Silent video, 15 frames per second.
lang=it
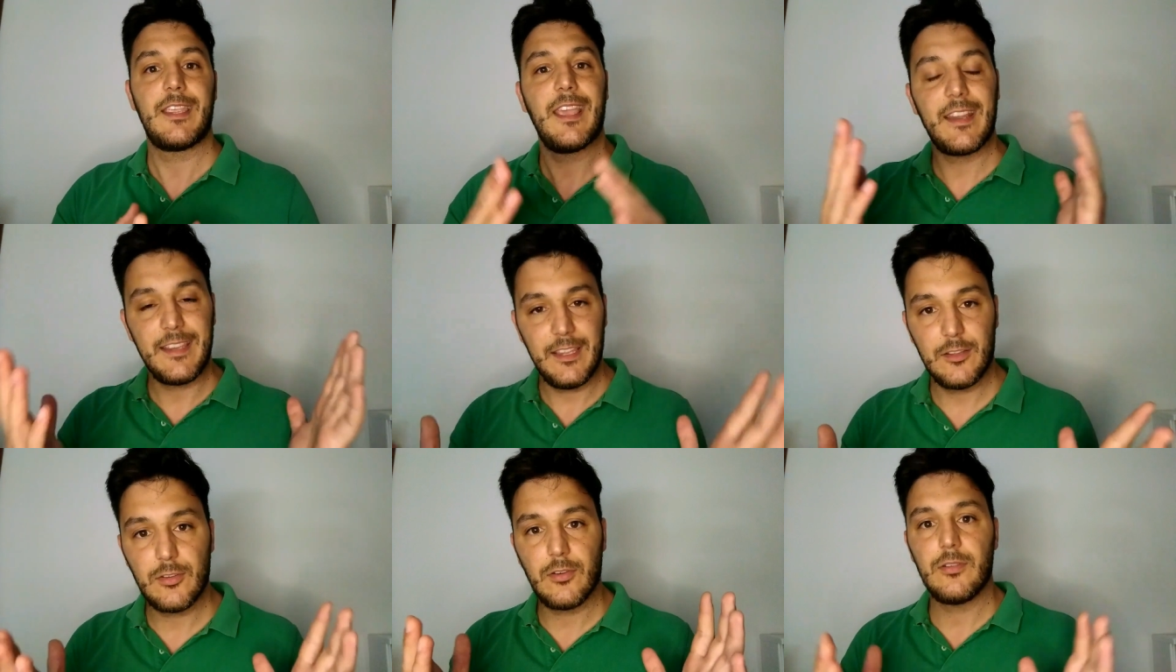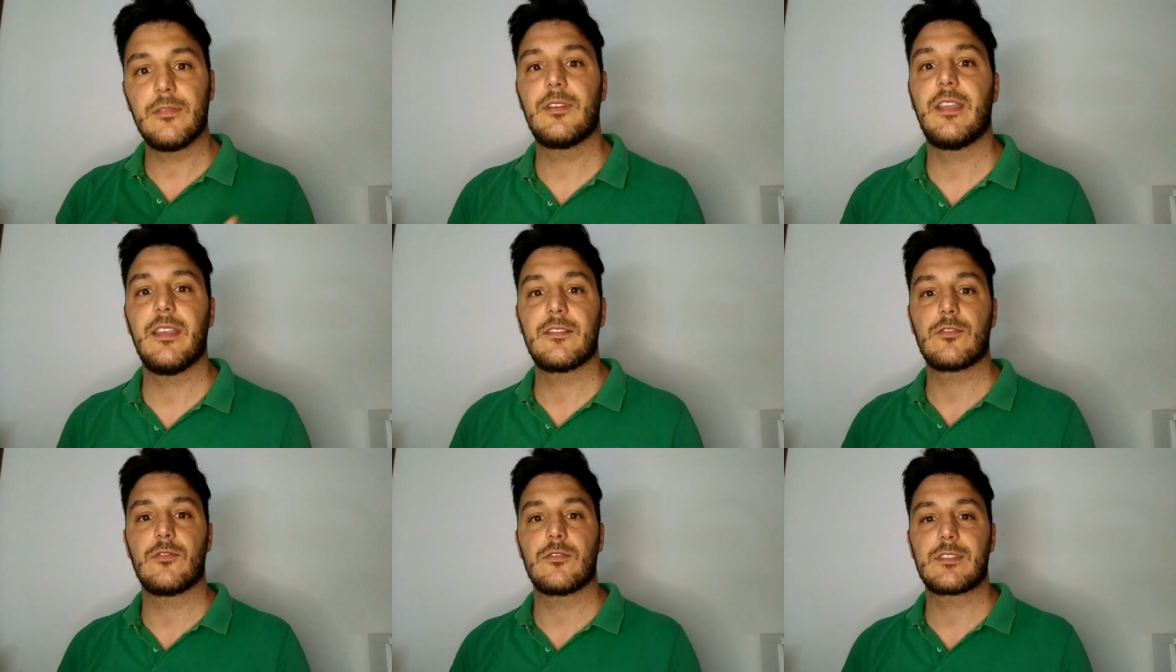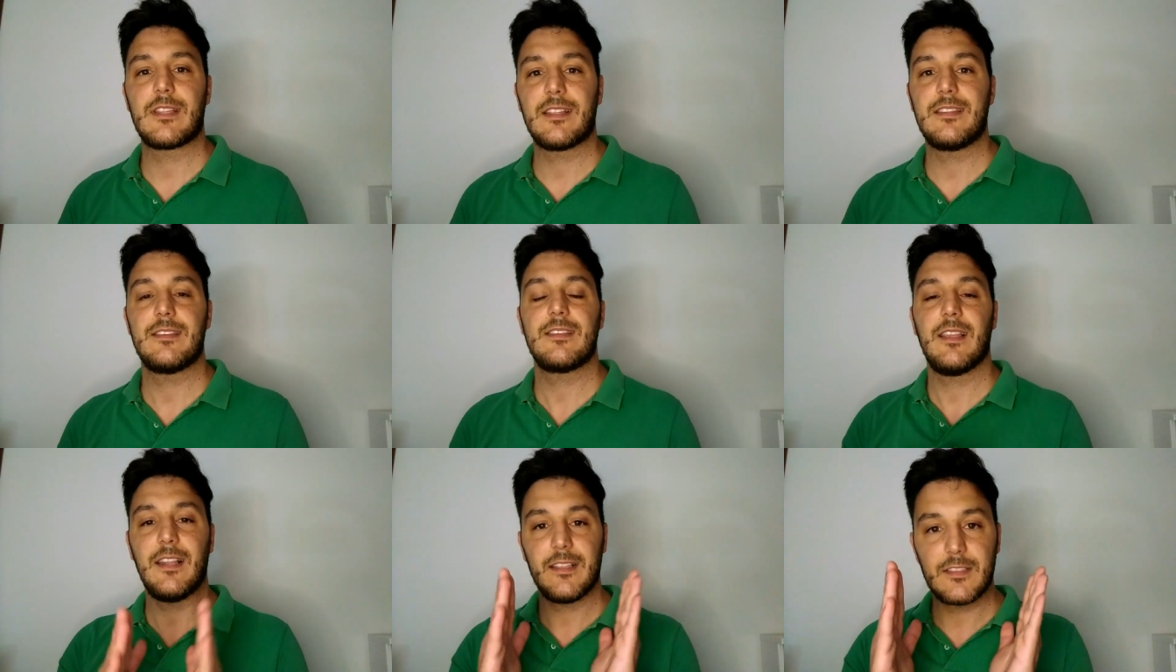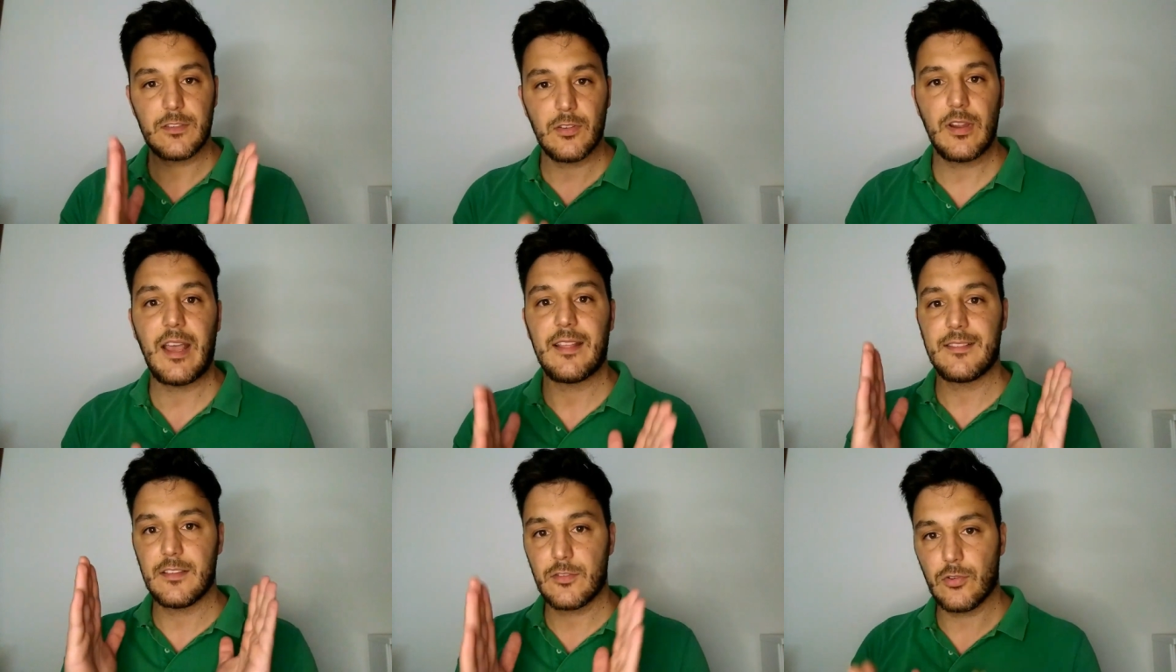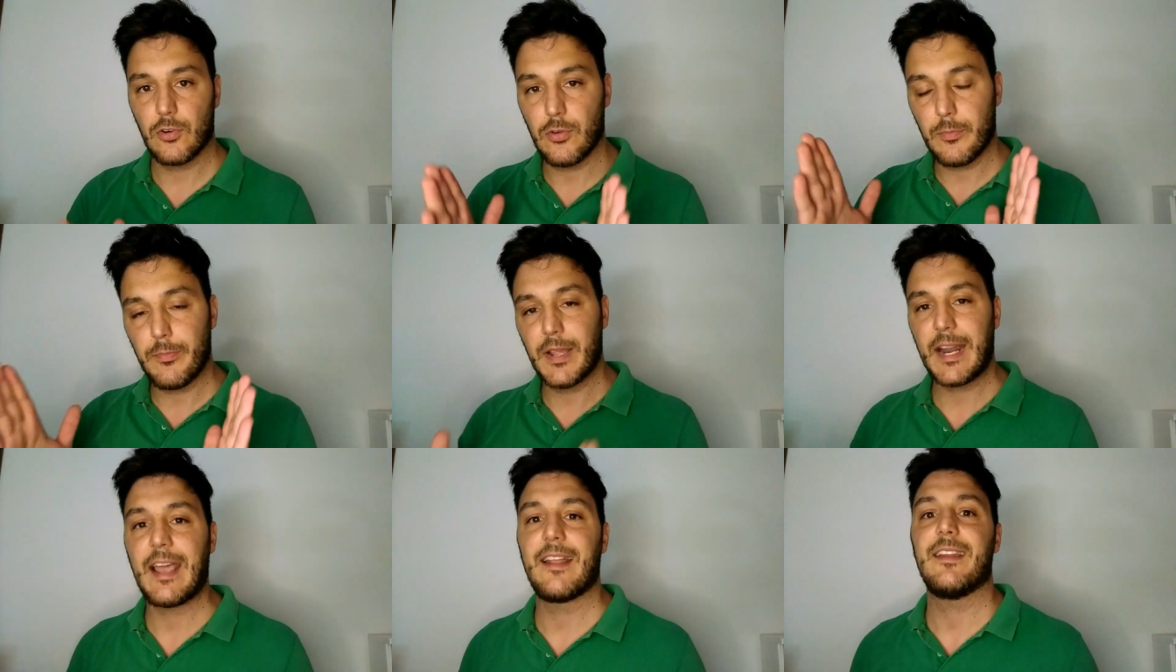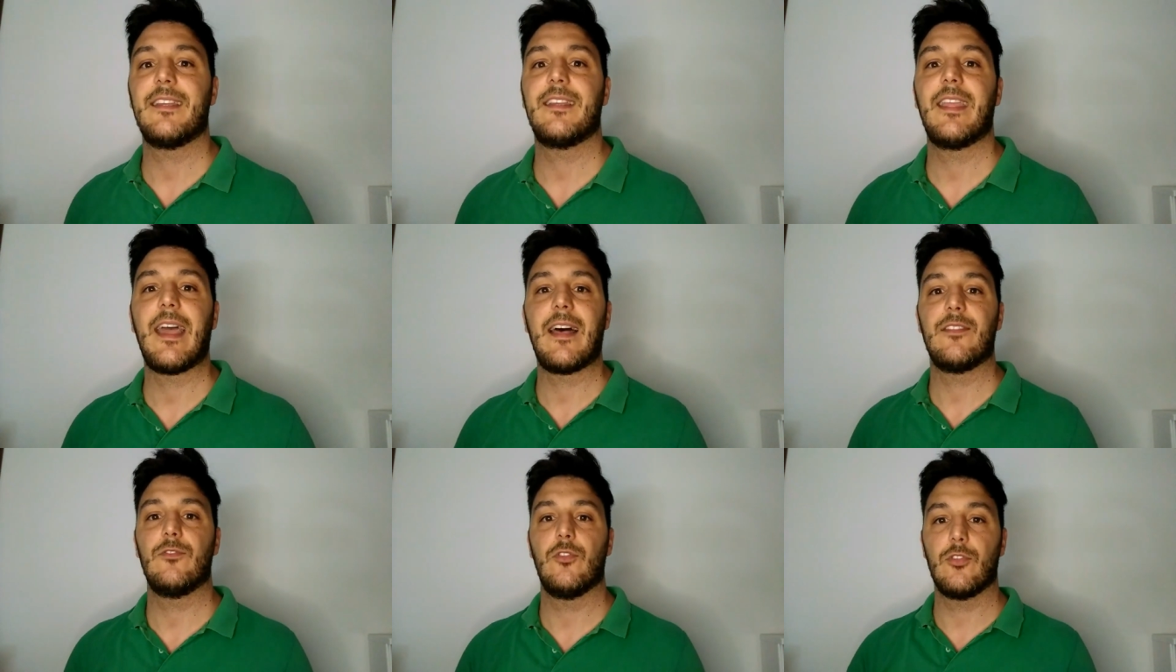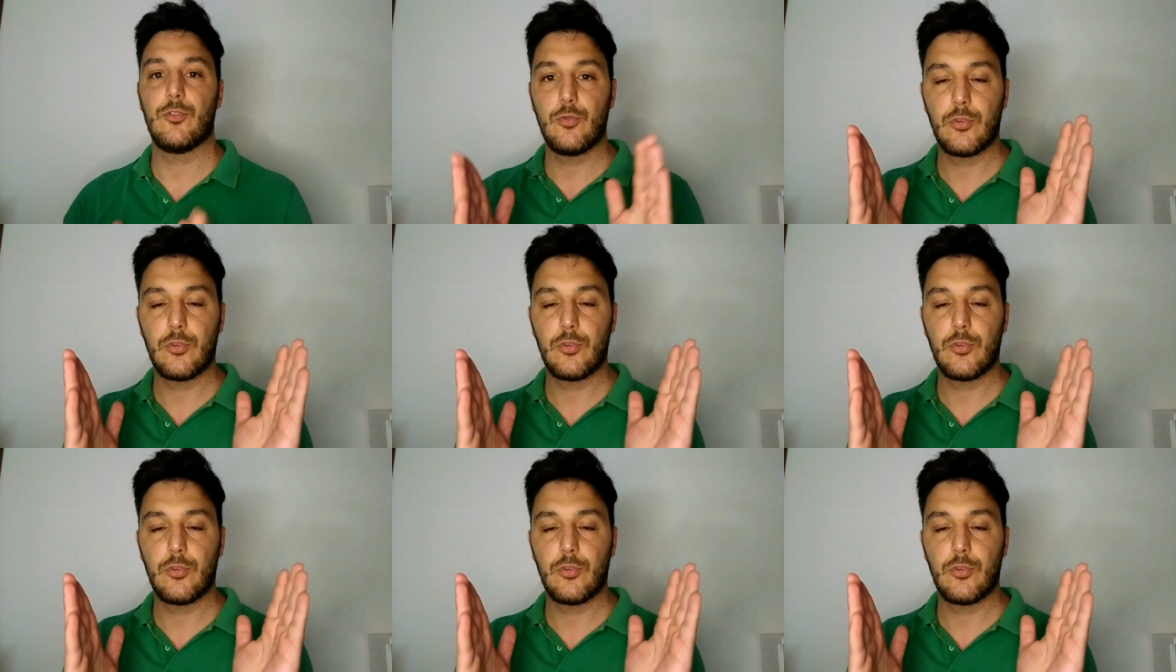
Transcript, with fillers: chiarito che sono stati selezionati solo brani che hanno